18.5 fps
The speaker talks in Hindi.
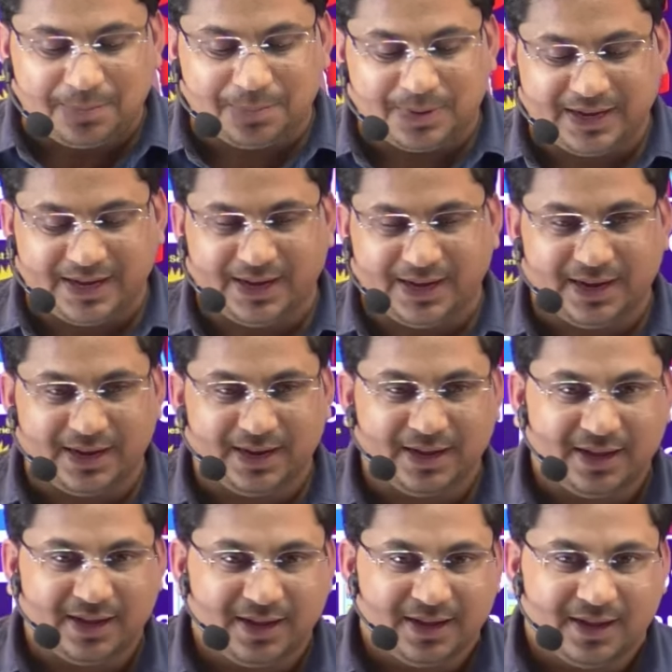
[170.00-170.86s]
आपके
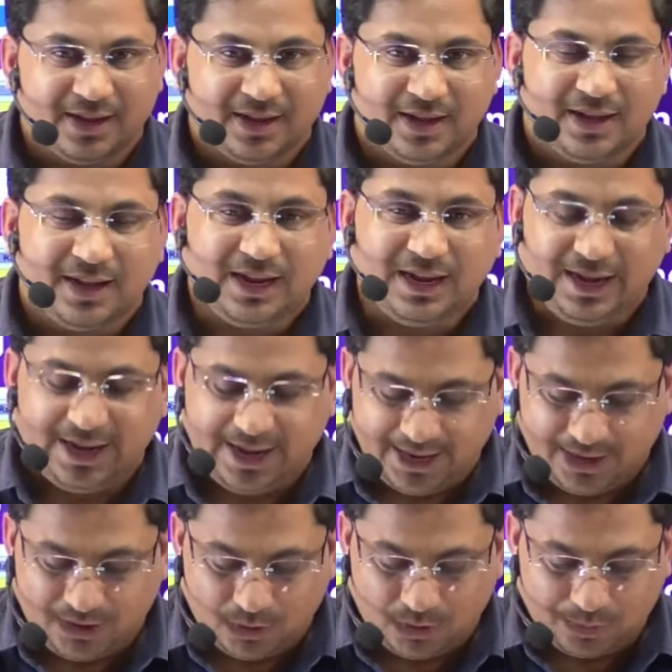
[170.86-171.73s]

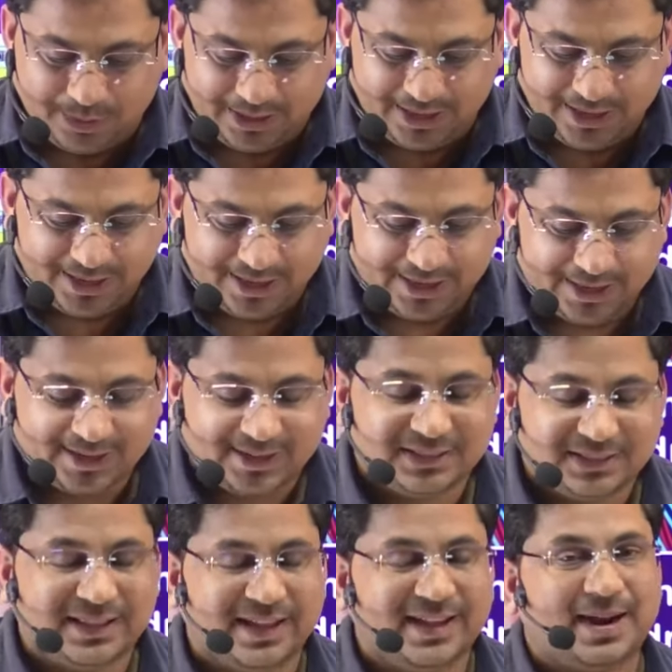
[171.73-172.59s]
एक रुपए
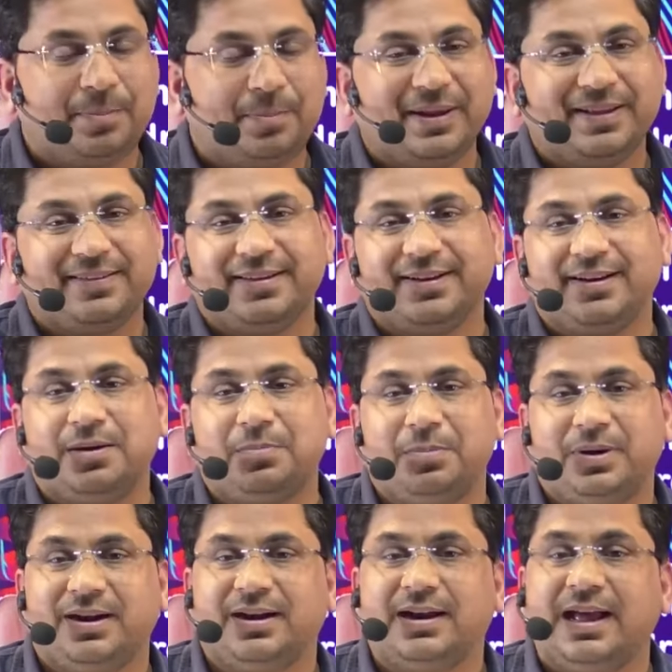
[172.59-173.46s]
तेरह पैसे
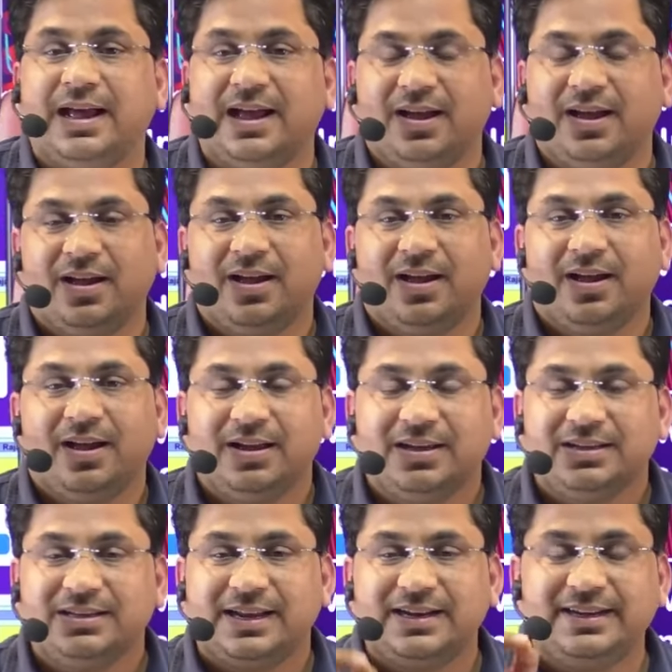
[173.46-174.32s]
का पड़ रहा है
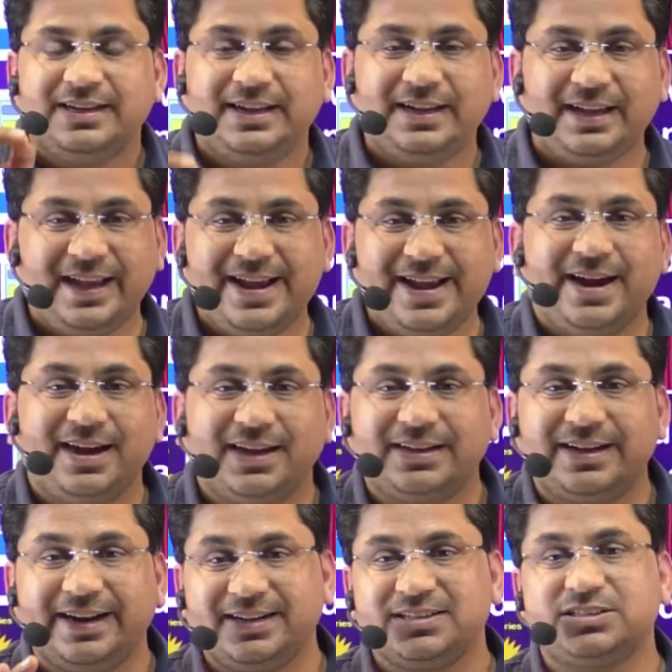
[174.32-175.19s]
यानी एक
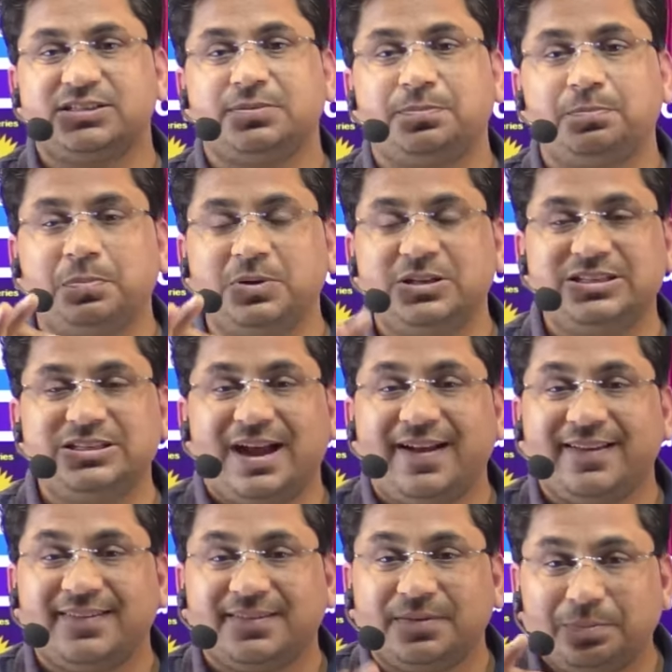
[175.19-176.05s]
टेस्ट
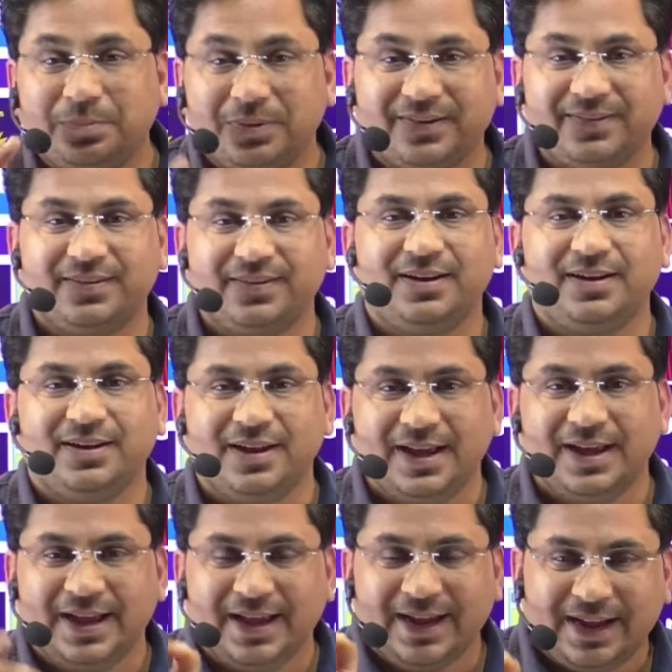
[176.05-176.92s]
पचास परसेंट
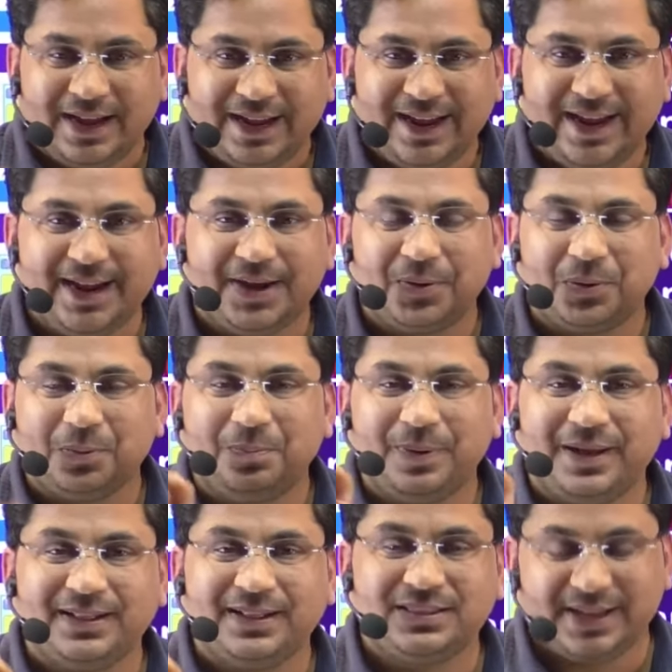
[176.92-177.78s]
एक
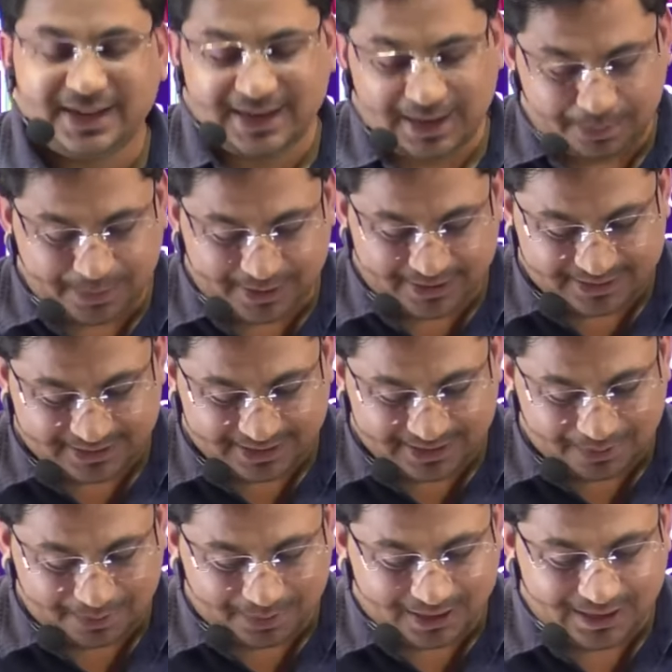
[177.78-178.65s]
रुपए तेरह
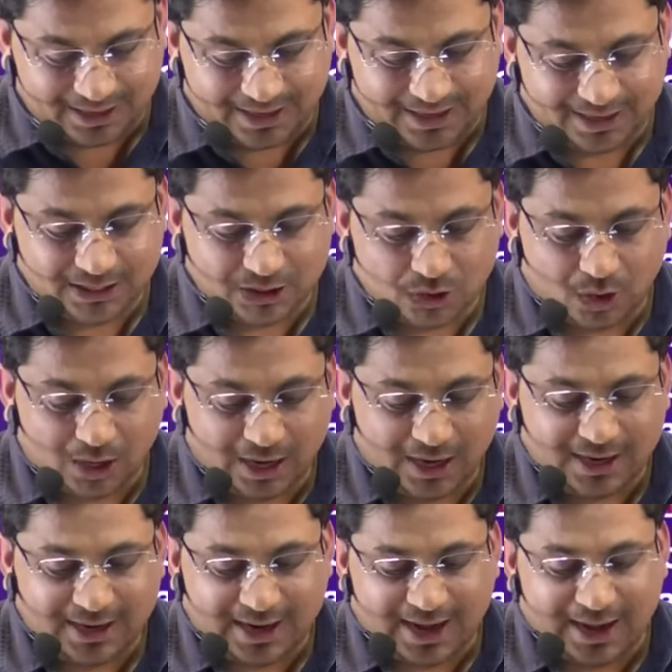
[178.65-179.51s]
पैसे के पड़ रहे हैं तो
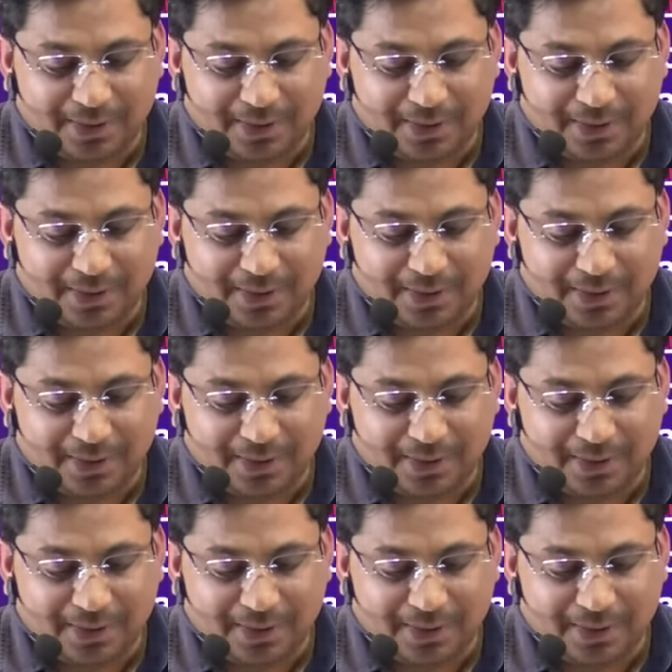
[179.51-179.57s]
अगर